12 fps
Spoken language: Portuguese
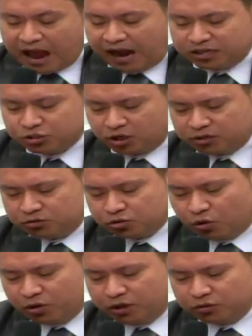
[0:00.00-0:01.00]
A história dos
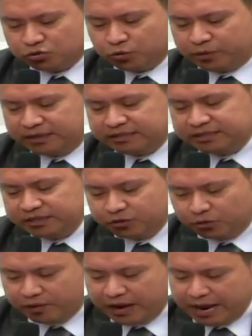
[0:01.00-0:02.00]
Correios no Brasil